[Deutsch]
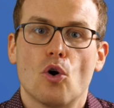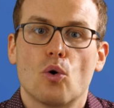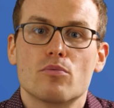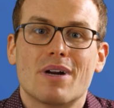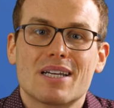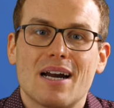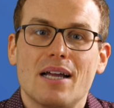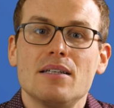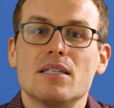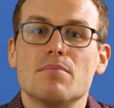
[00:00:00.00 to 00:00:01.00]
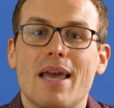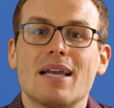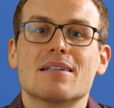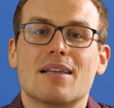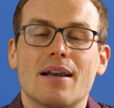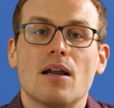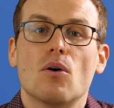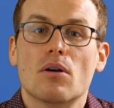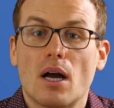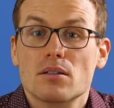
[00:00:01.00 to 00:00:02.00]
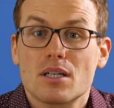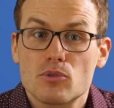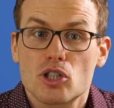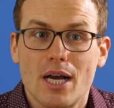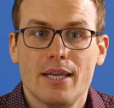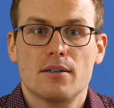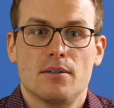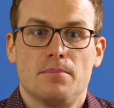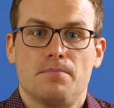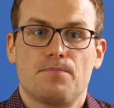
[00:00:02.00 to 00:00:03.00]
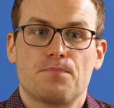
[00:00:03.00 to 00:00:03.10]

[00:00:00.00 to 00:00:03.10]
und man kann die Menge dann auch langsam steigern.